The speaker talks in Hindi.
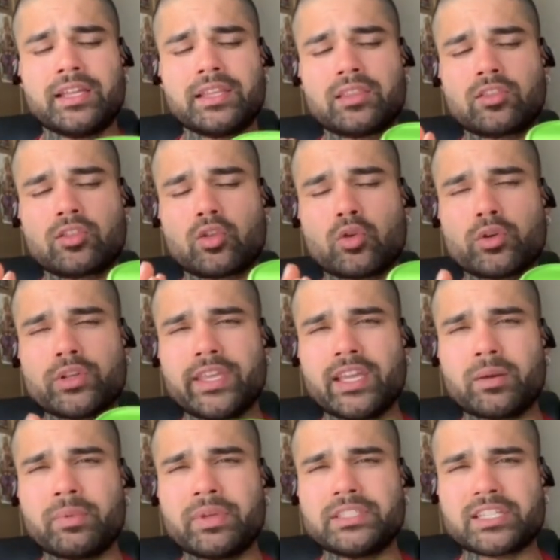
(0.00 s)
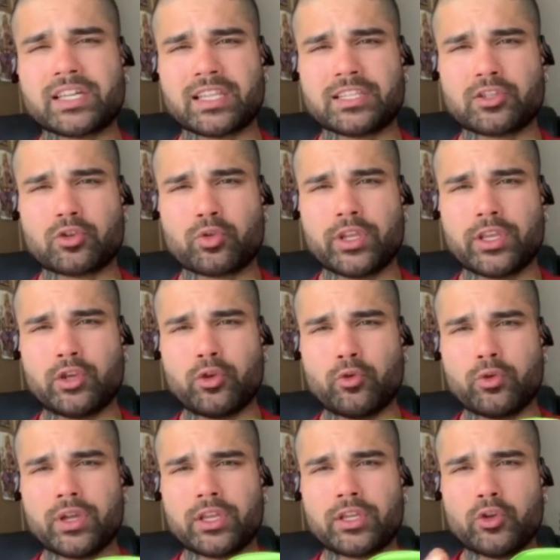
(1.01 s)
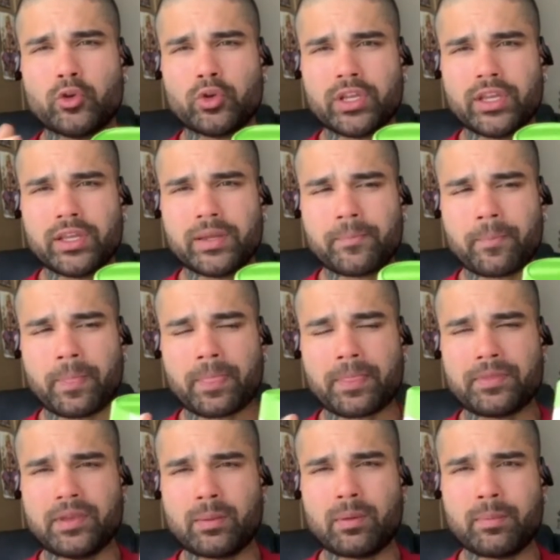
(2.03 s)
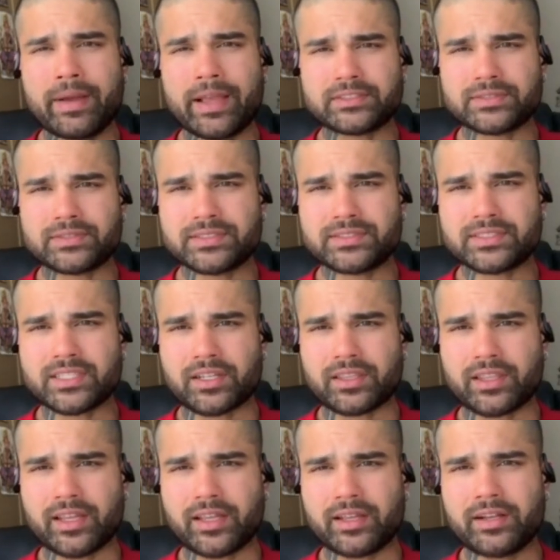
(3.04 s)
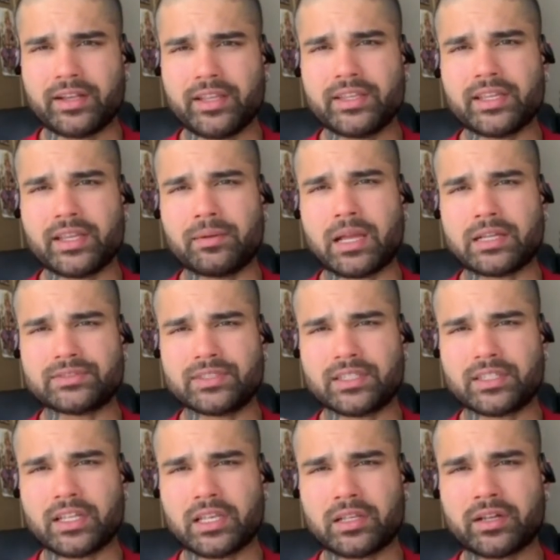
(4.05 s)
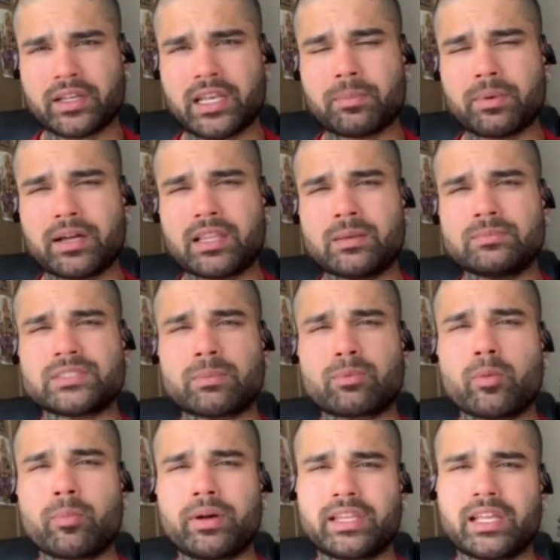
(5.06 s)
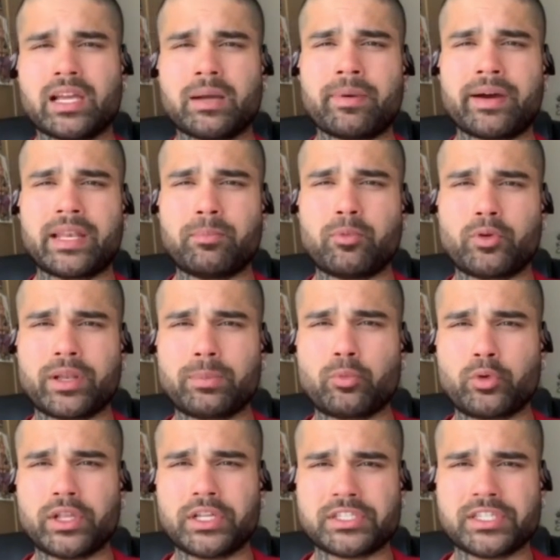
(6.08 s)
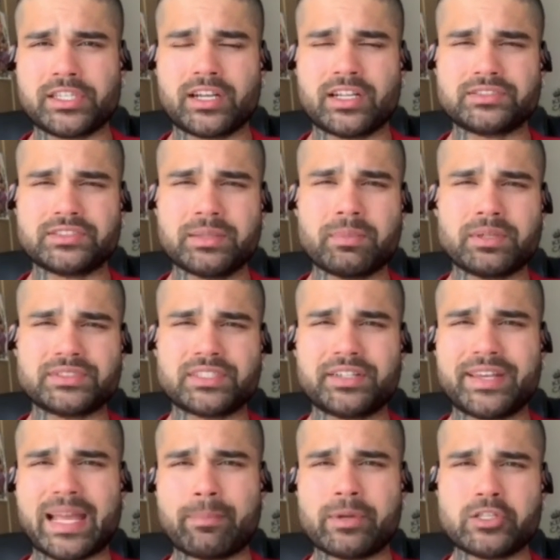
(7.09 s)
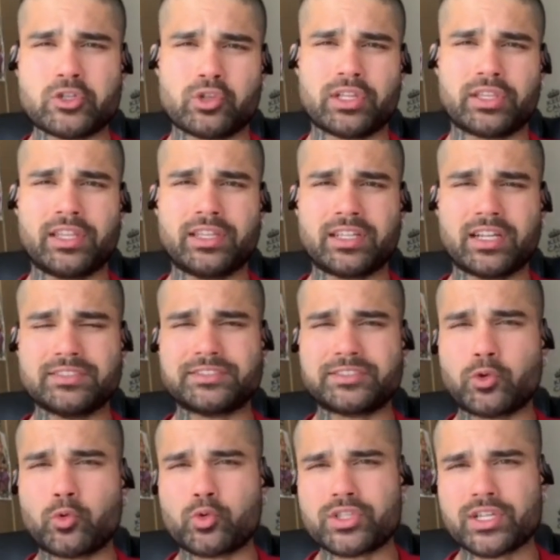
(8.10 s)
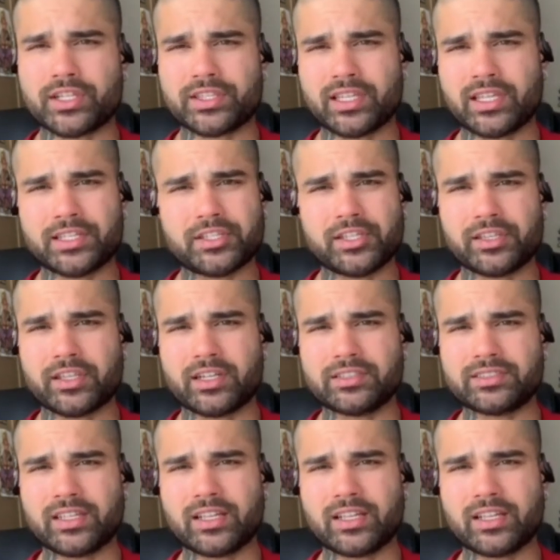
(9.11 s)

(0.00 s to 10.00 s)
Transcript: तो ये हमें ज़्यादा जरूरी क्यों है क्योंकि जब हम एक्सरसाइज करते हैं ठीक है एक्सरसाइज करने के बाद हम सबको पता है हमारी बॉडी पूरी अच्छी तरह से मसल डैमेज हो जाते हैं गैस टूट जाते हैं अच्छी तरह से